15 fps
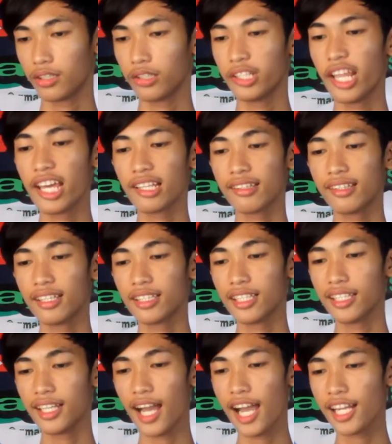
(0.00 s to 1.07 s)
So, next
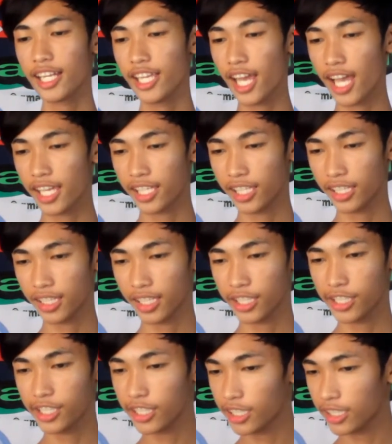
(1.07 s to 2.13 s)
natin gagayahin
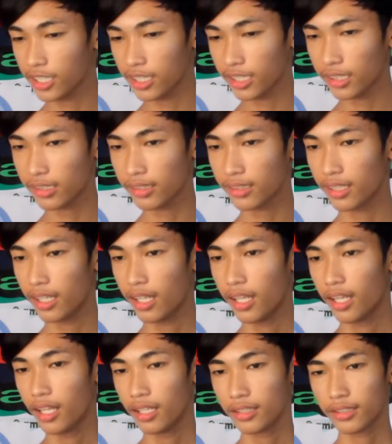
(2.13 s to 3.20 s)
is
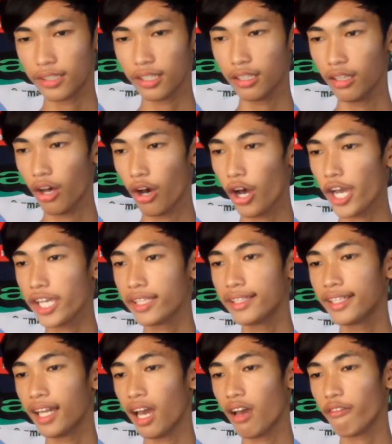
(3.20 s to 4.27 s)
si
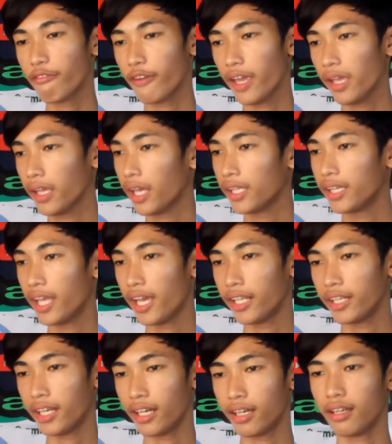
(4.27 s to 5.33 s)
Lloyd Cafe
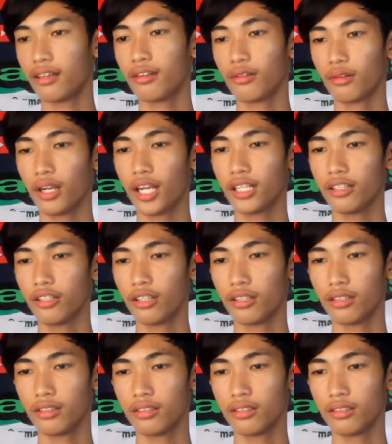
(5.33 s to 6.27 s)
Cadena. Ano?